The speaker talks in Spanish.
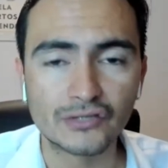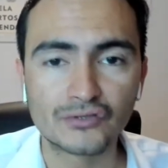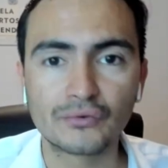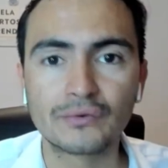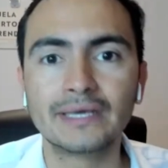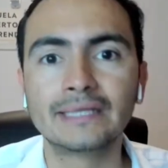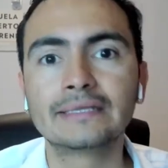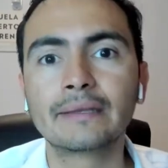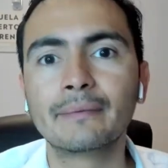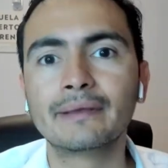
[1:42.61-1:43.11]
Y
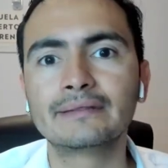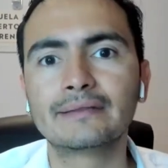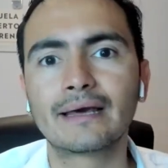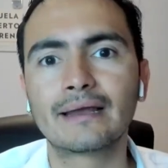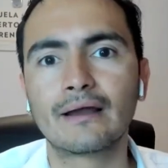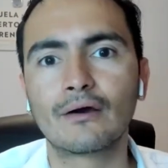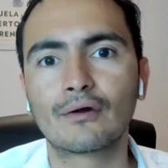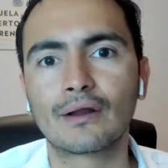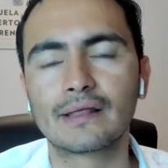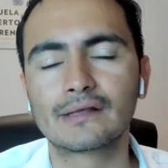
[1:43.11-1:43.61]
eso
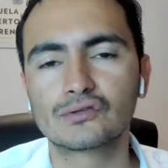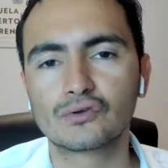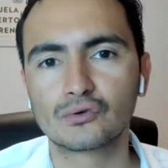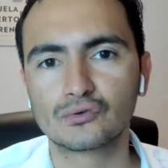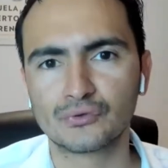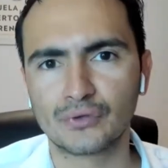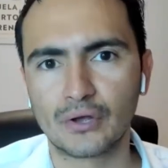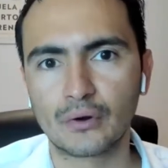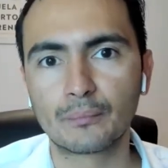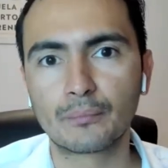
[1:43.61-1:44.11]
evidentemente a la hora de
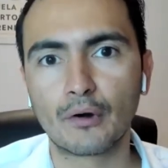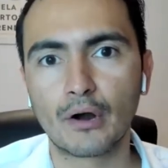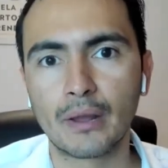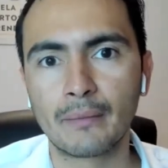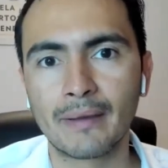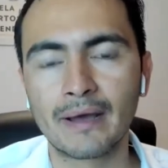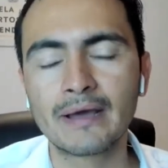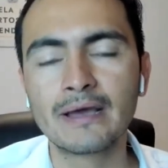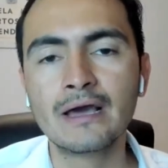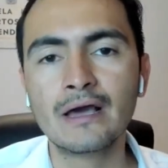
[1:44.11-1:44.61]
solucionar un
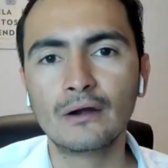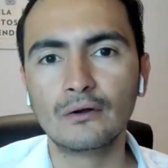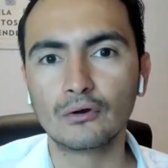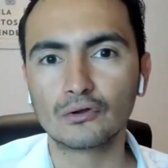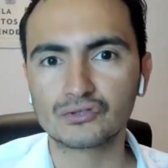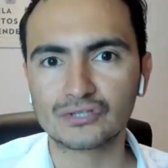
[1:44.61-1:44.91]
problema,